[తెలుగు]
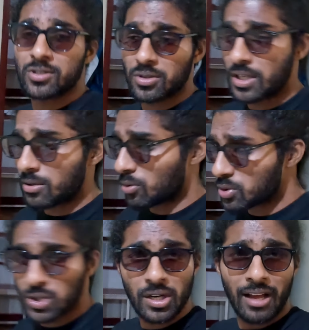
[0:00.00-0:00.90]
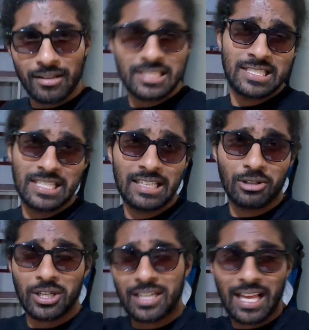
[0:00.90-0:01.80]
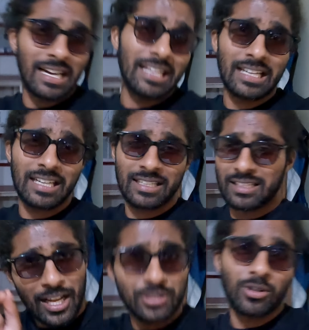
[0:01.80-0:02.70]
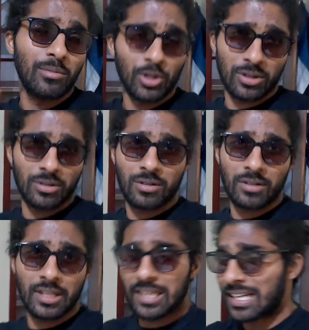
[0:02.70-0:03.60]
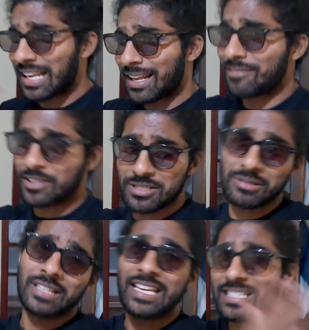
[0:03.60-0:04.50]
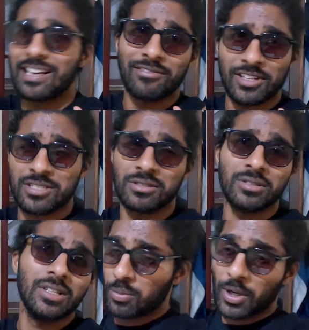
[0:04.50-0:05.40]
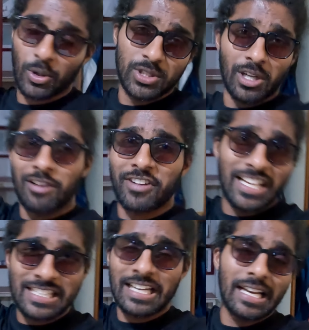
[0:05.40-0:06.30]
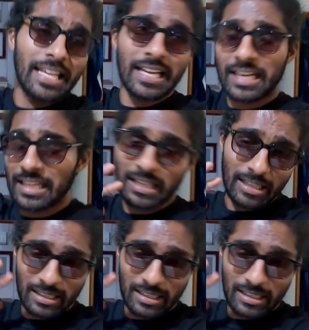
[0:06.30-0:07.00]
సో నేను కూర్చొని ఆలోచించి ఒక క్లారిటీగా రాసుకొని మొత్తం ఎటు వెళ్ళాలి ఫస్ట్ ఏం చేయాలి ఫస్ట్ మనకు వచ్చిన ఆఫర్ ఏం చేయాలి అన్నీ